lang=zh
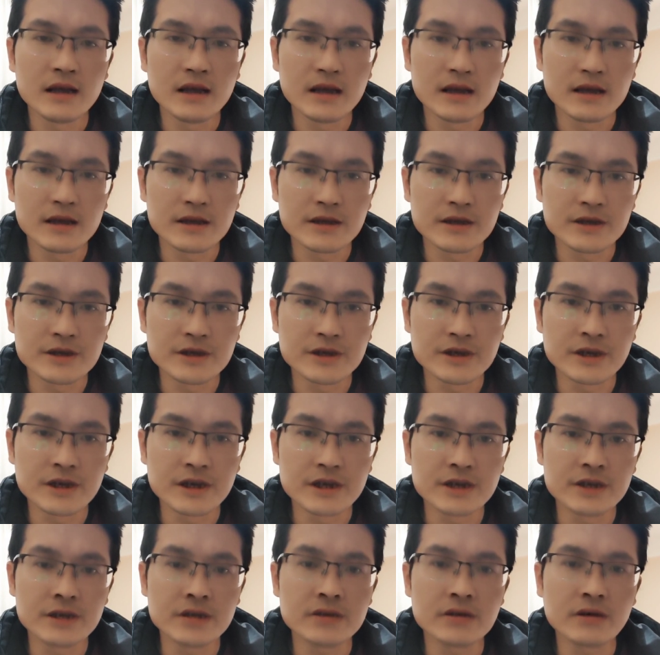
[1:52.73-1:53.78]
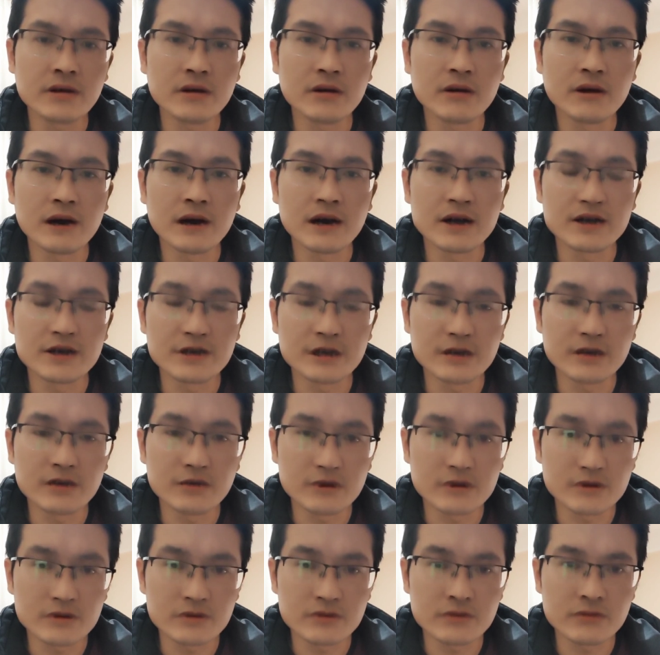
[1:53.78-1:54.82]
哎，野樱桃啊，野
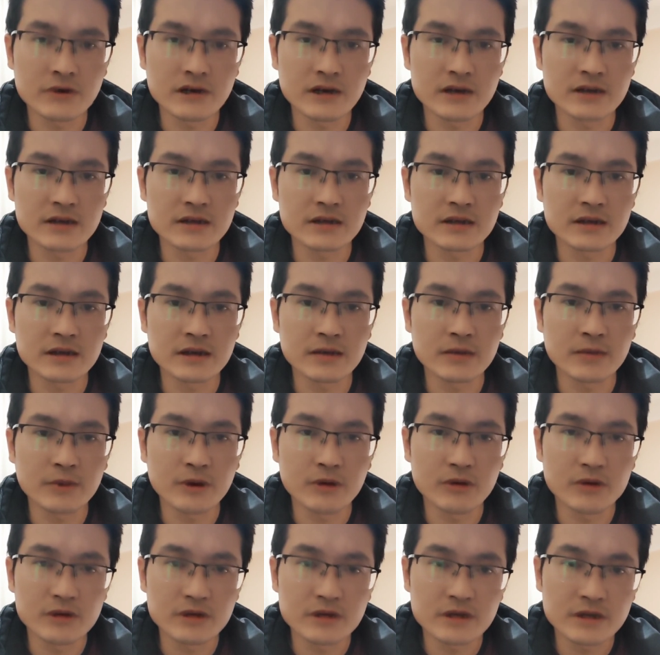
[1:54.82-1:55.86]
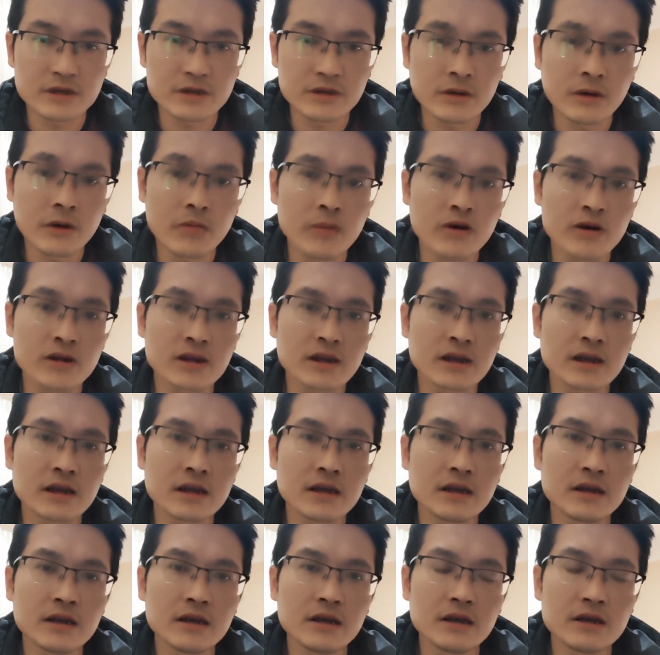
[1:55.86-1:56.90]
果树啊，这些包括一些草本的
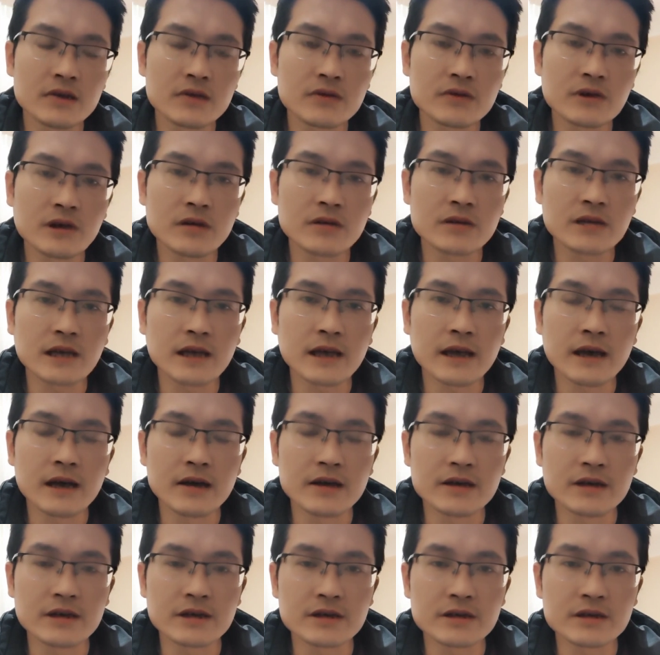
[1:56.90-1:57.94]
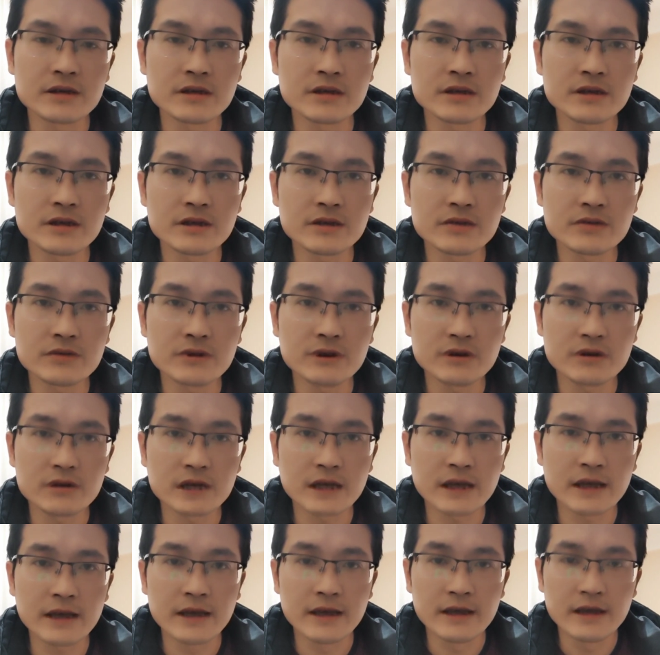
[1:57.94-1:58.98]
中药材啊，野生的一些中药
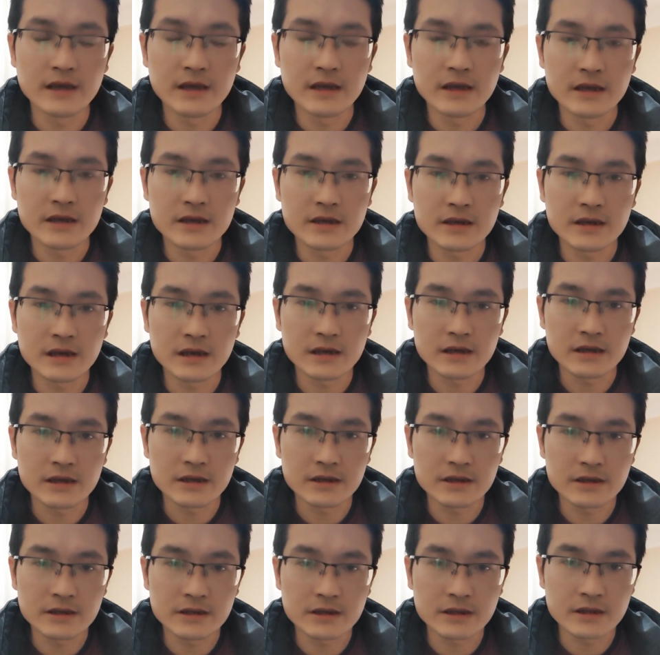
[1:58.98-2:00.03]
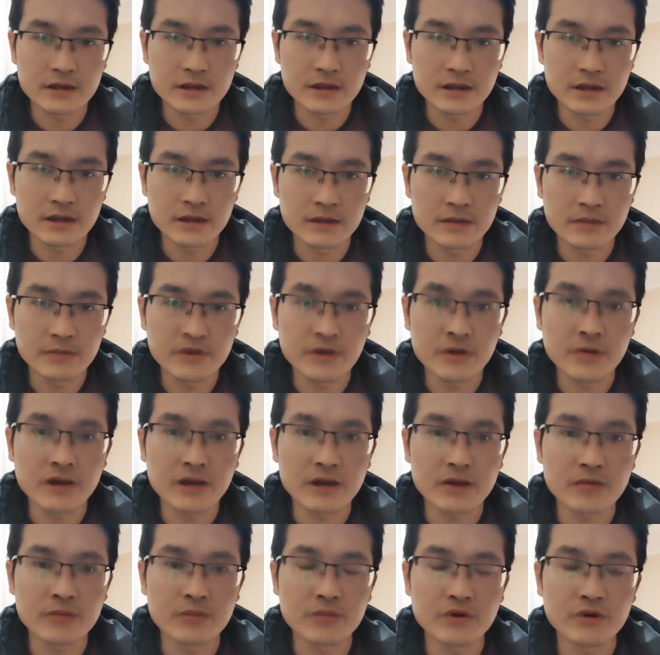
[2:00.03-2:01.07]
材，这样的一些呃，蜜
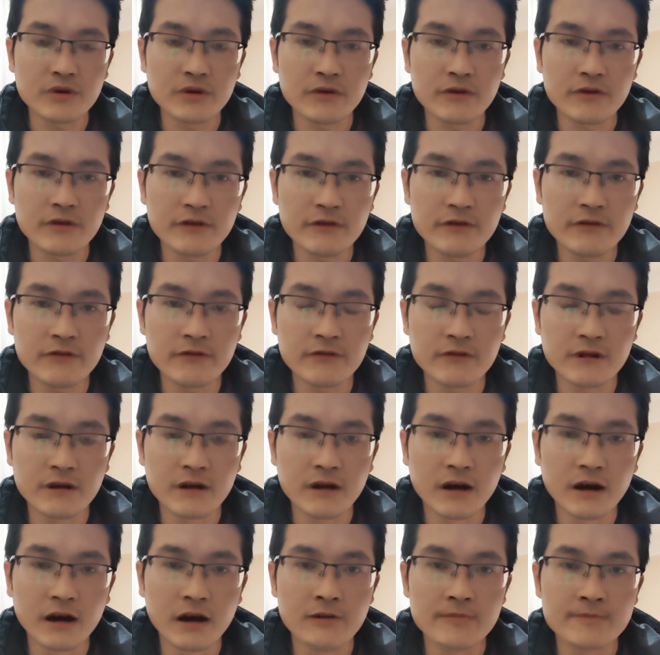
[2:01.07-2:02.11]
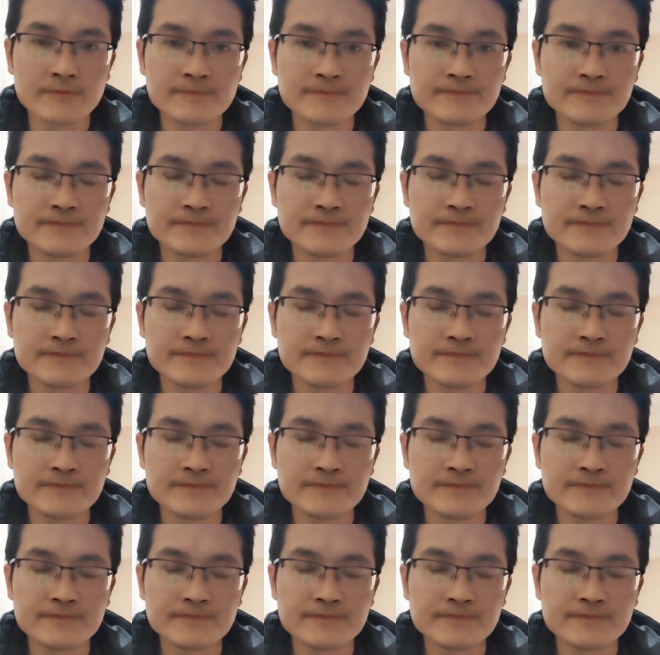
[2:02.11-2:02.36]
源都比较丰富啊。